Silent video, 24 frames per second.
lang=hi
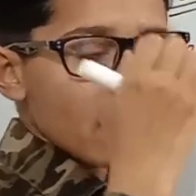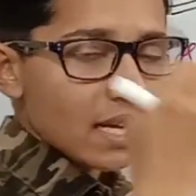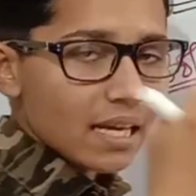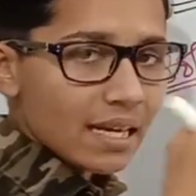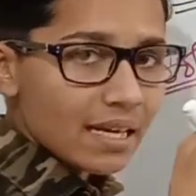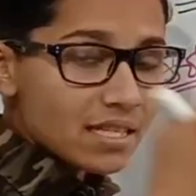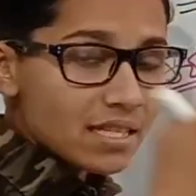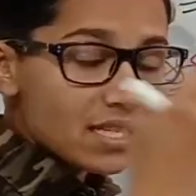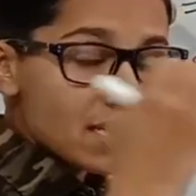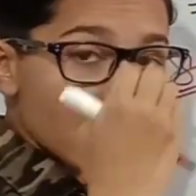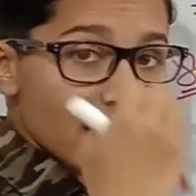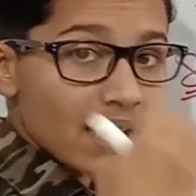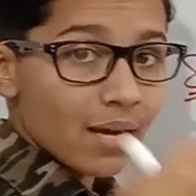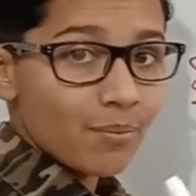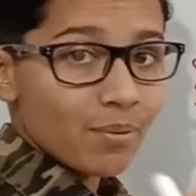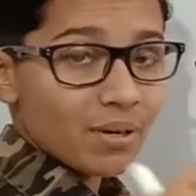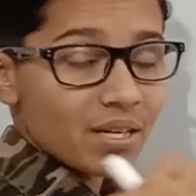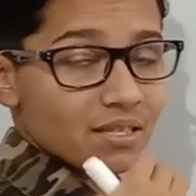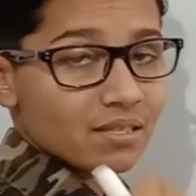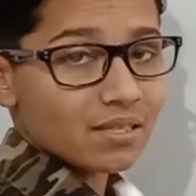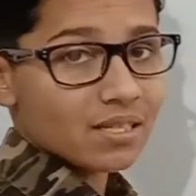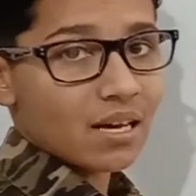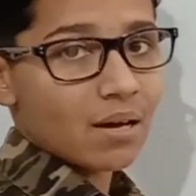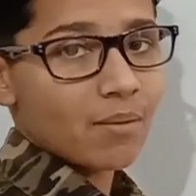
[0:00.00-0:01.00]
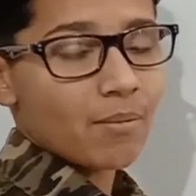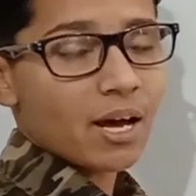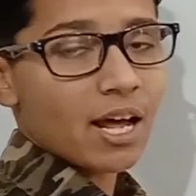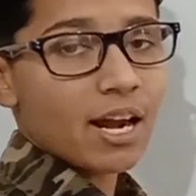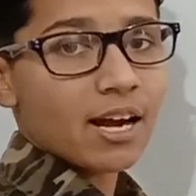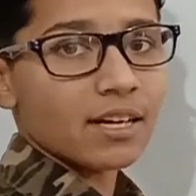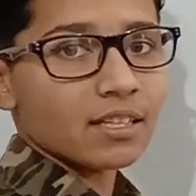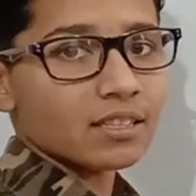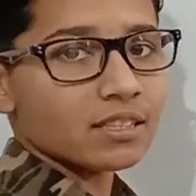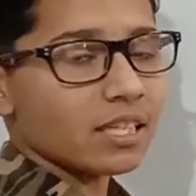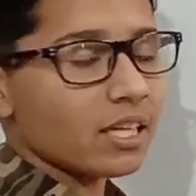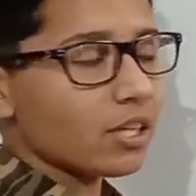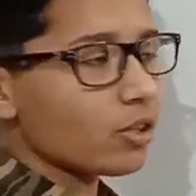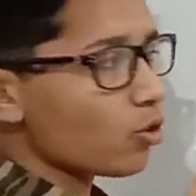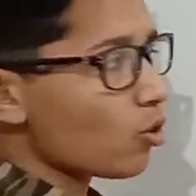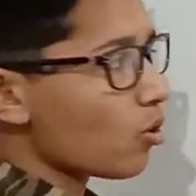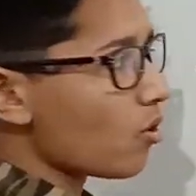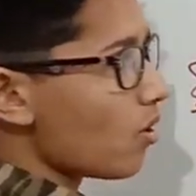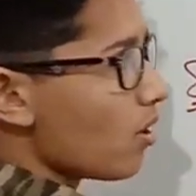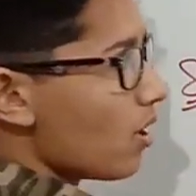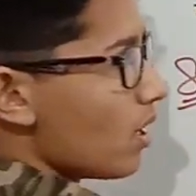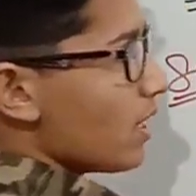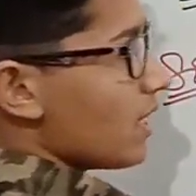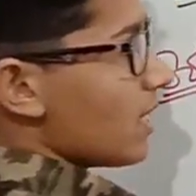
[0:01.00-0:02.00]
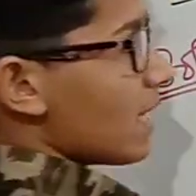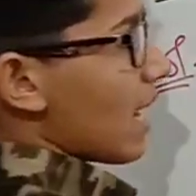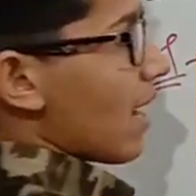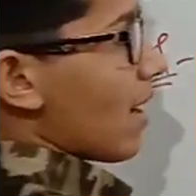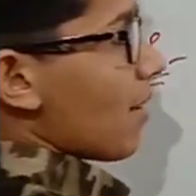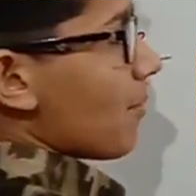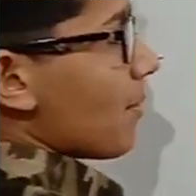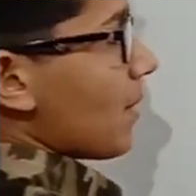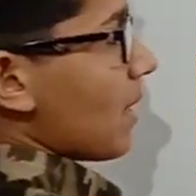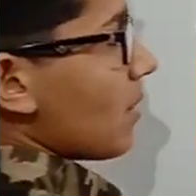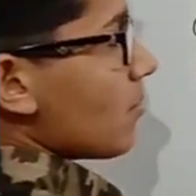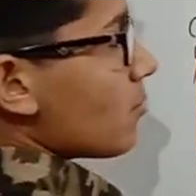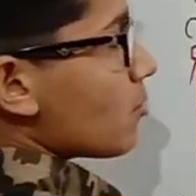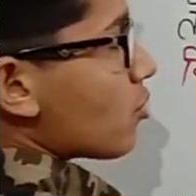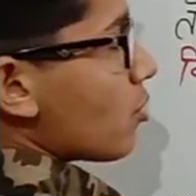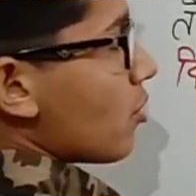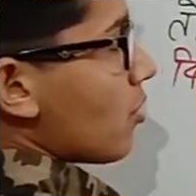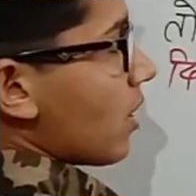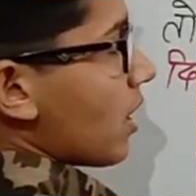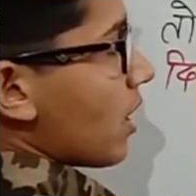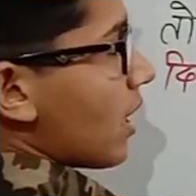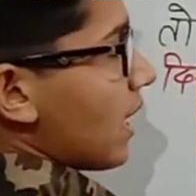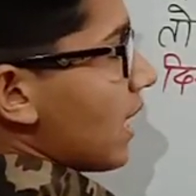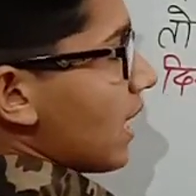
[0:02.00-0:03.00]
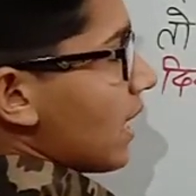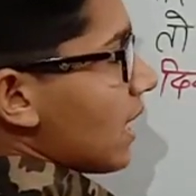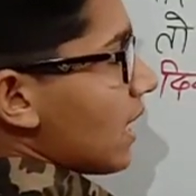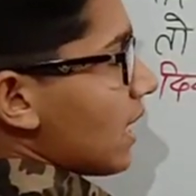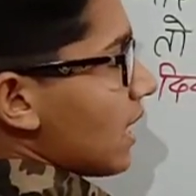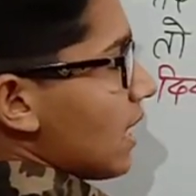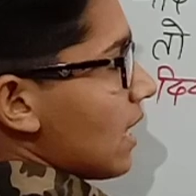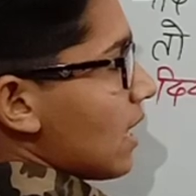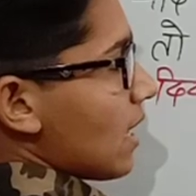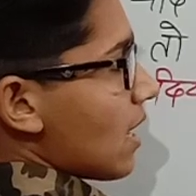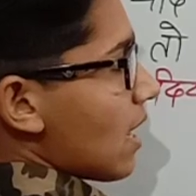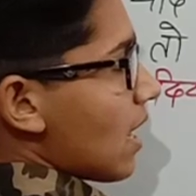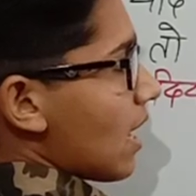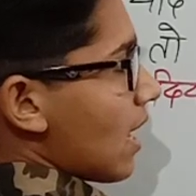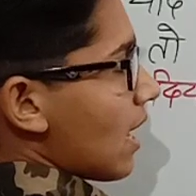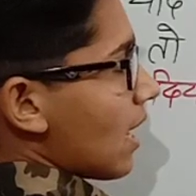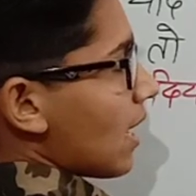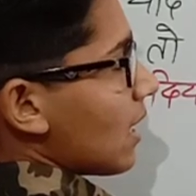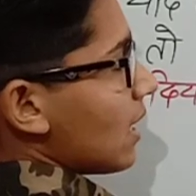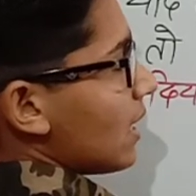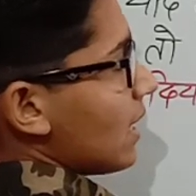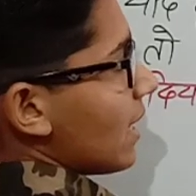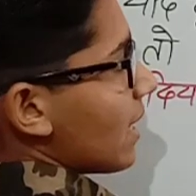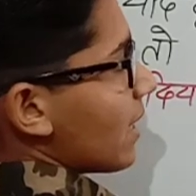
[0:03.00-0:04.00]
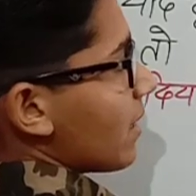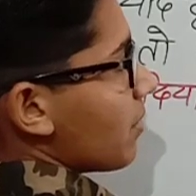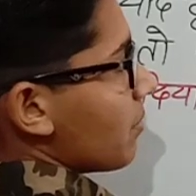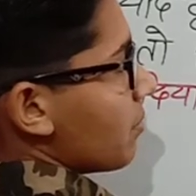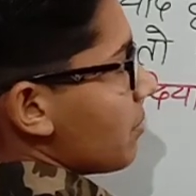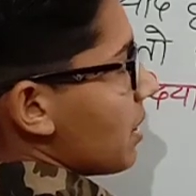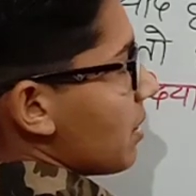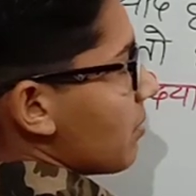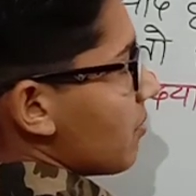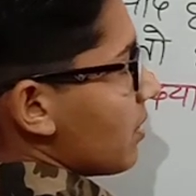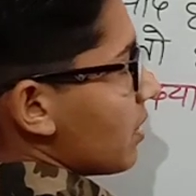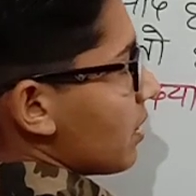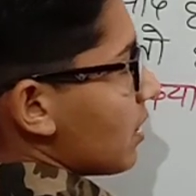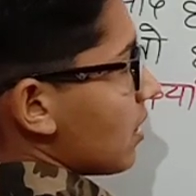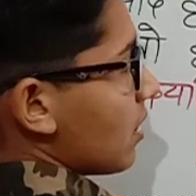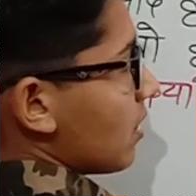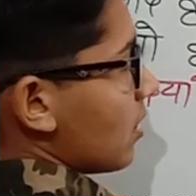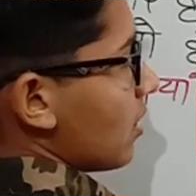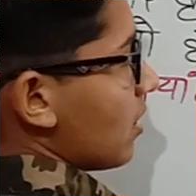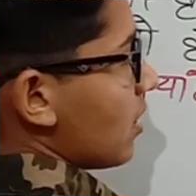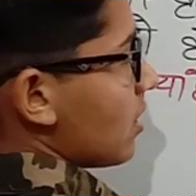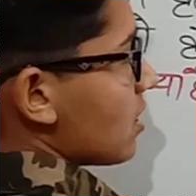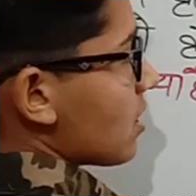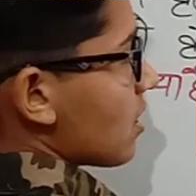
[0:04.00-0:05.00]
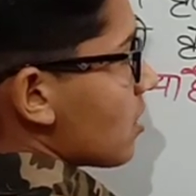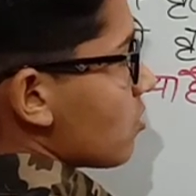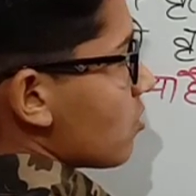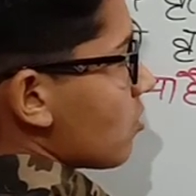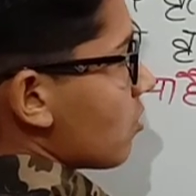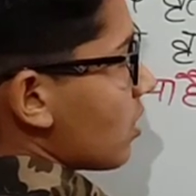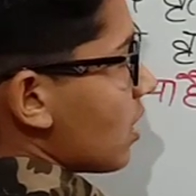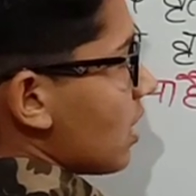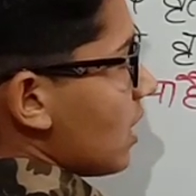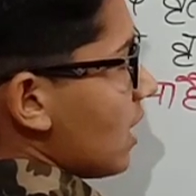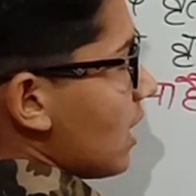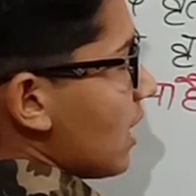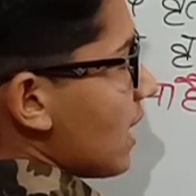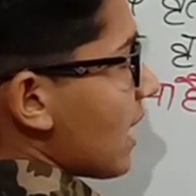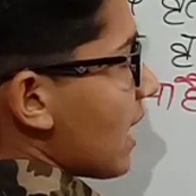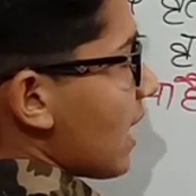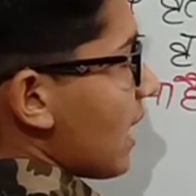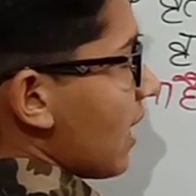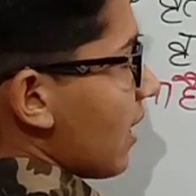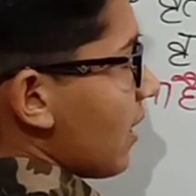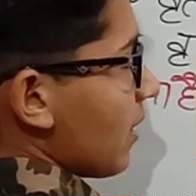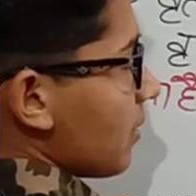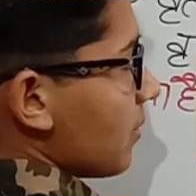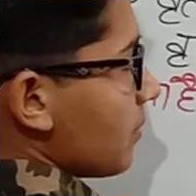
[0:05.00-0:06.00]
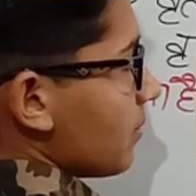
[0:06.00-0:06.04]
की जगह पर इसका मान रखते हैं तो यहाँ पर हम शो करेंगे कि आर लिया है हमने व्रत की त्रिज्या जो कि ली है